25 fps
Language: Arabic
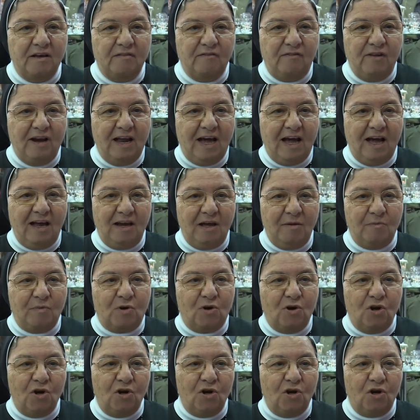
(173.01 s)
في العالم
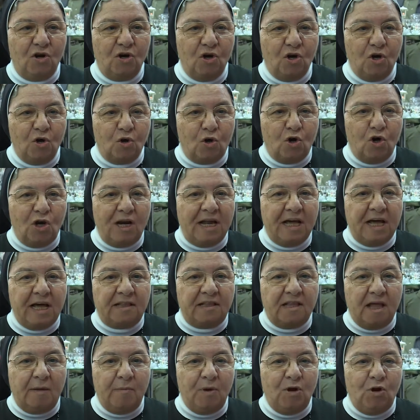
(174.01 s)
كله
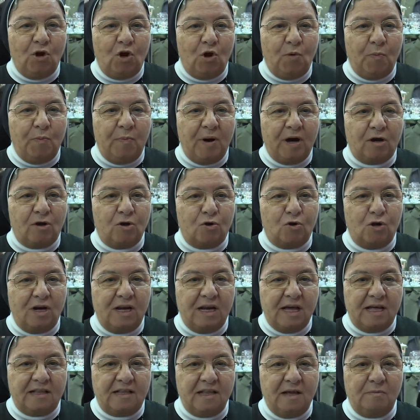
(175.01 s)
كلياتنا من حبك
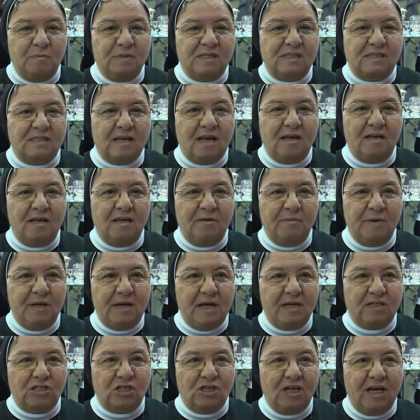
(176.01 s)
وكلياتنا بنصلي من, من
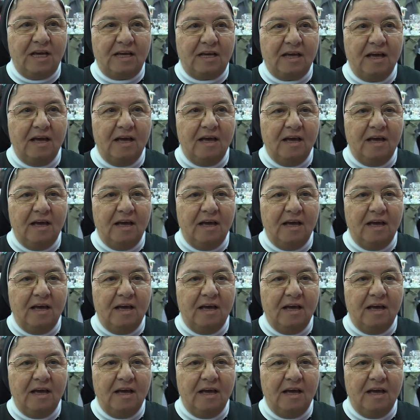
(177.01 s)
أجلك